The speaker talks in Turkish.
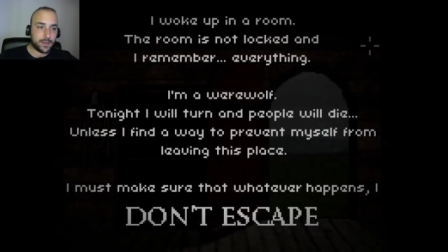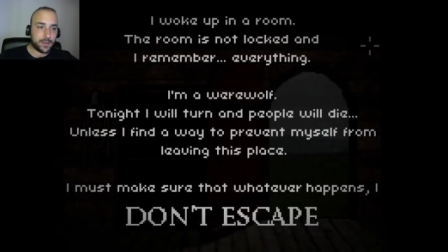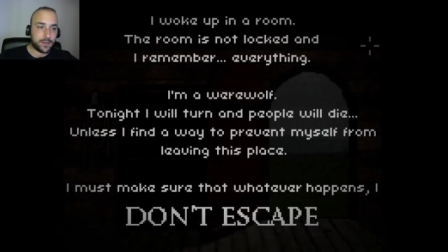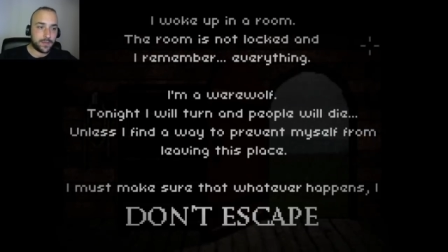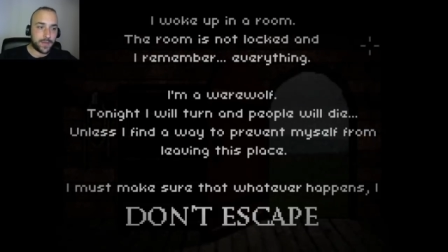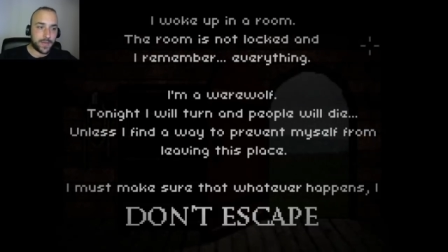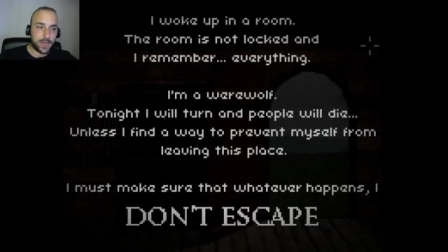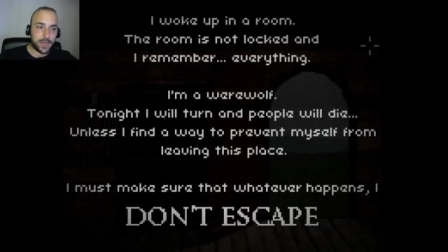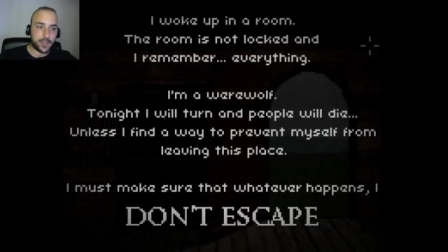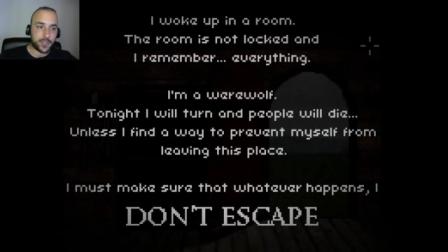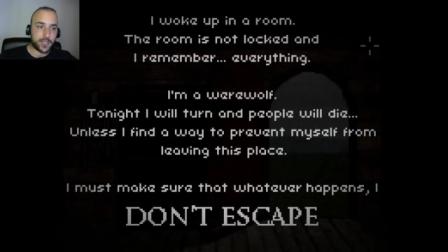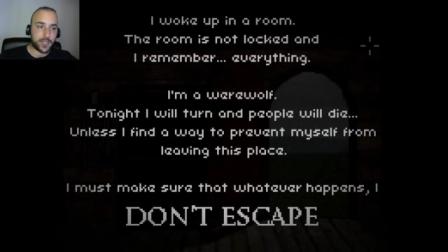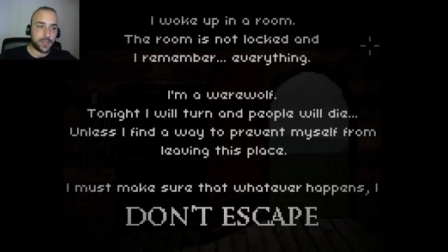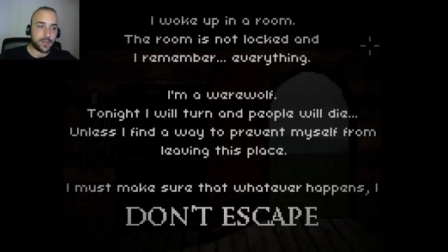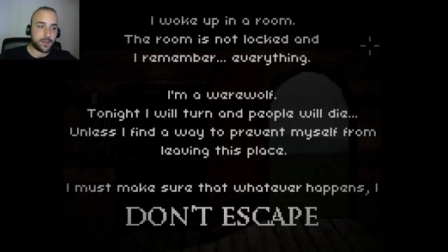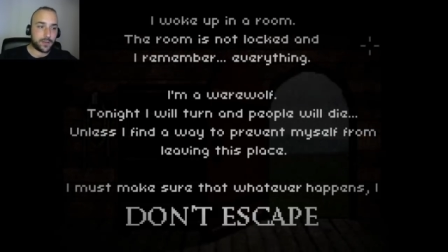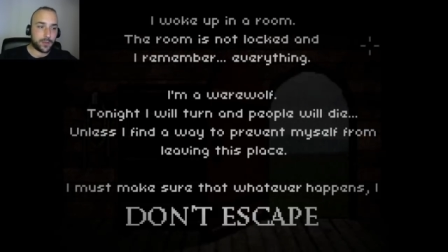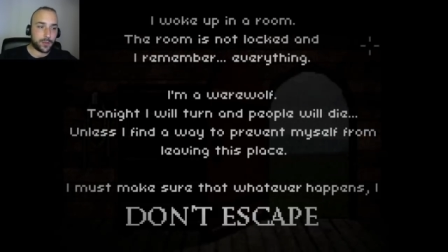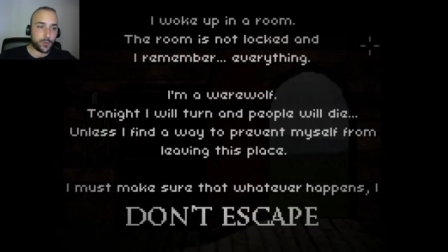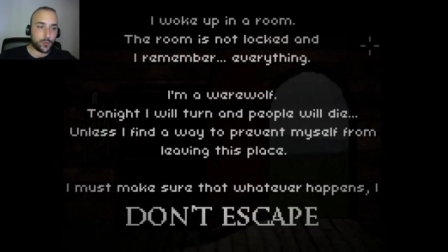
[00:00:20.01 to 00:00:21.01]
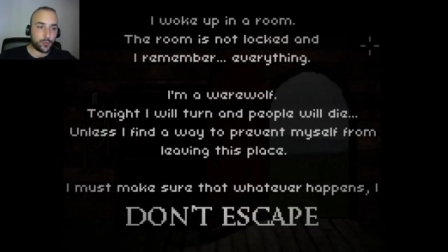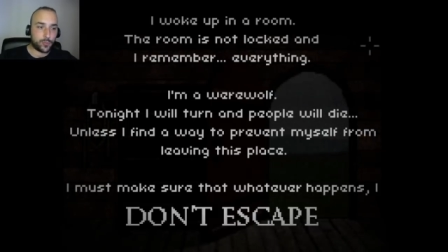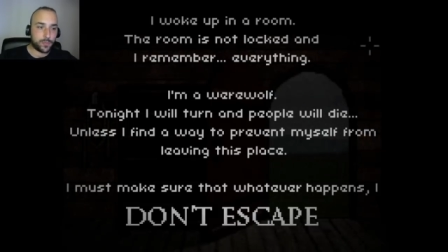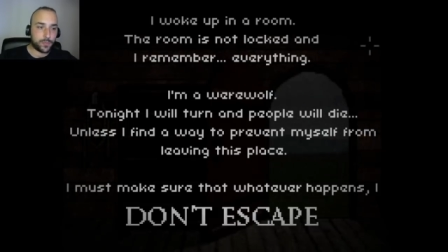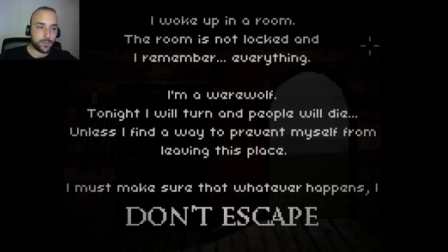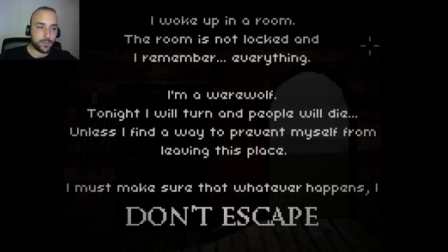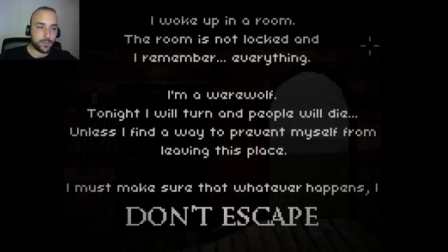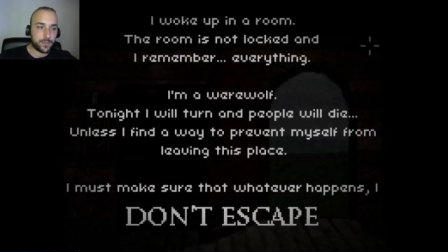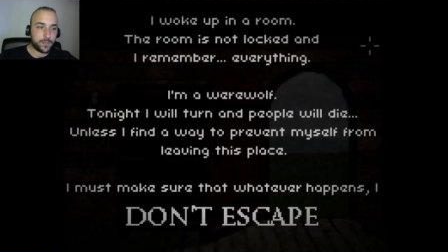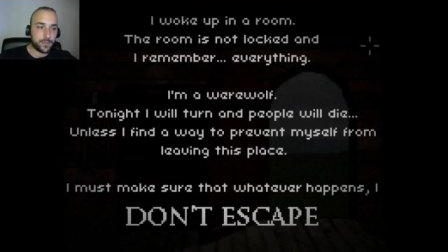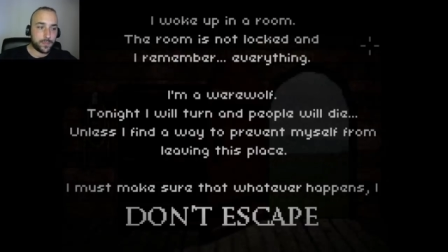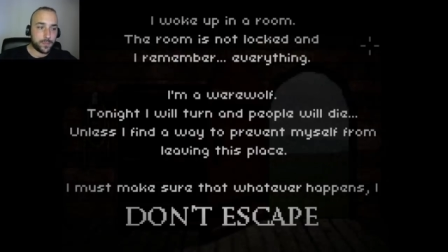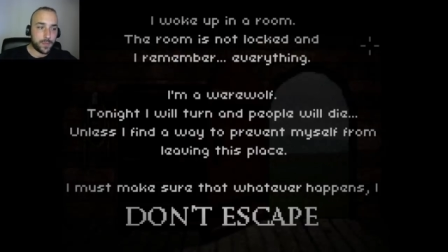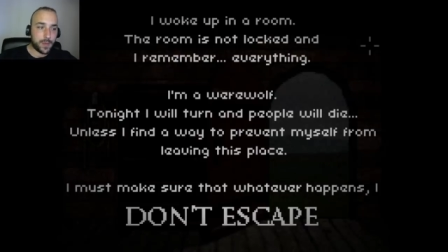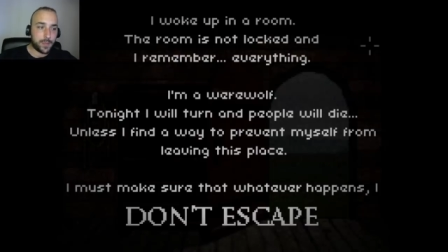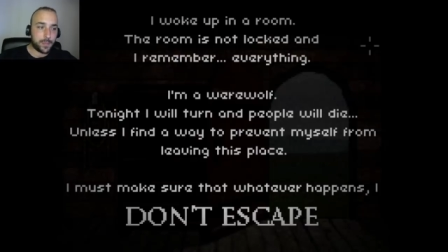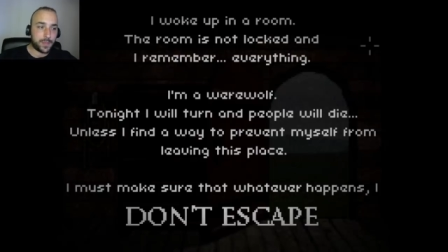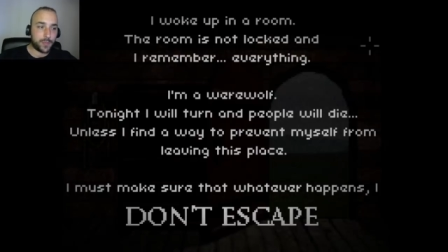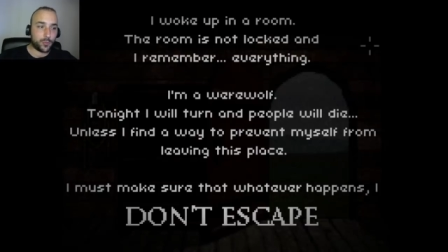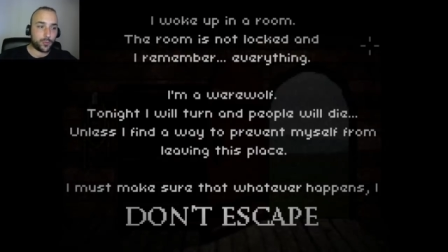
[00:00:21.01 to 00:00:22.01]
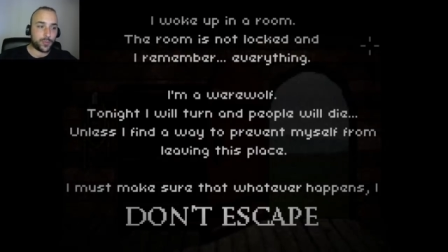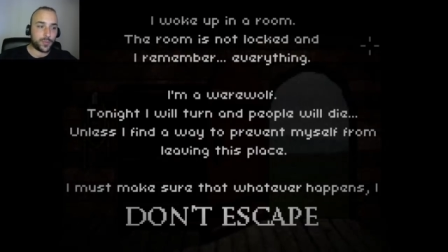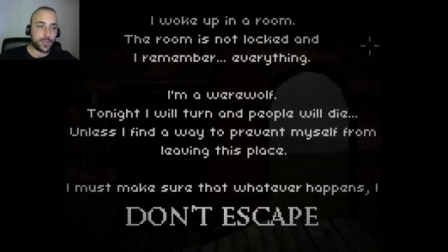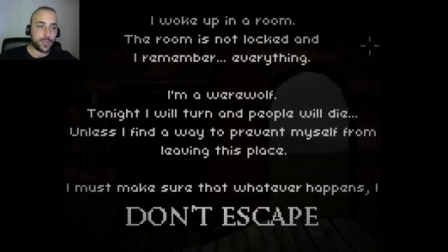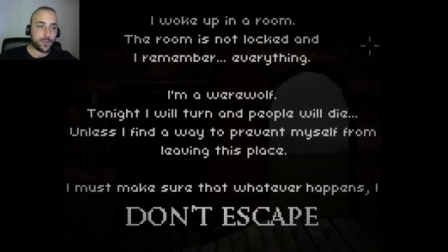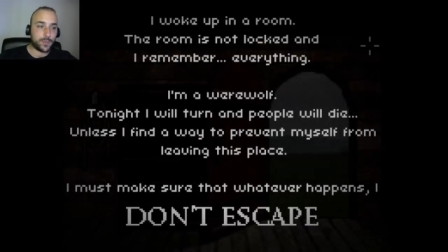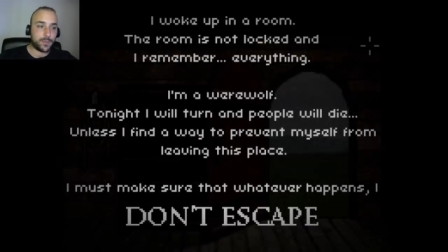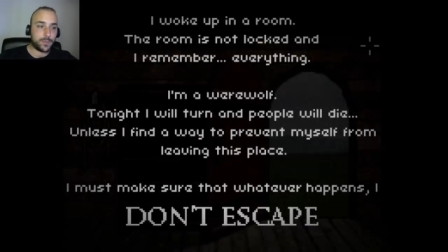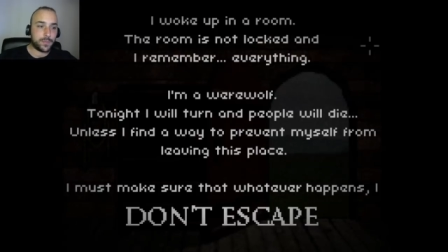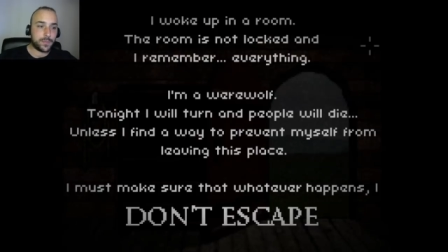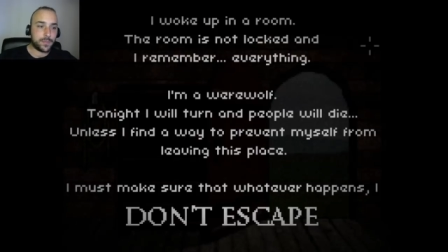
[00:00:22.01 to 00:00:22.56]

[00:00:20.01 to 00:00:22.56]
ve her şeyi hatırlıyordum. Ben bir kurt adamım.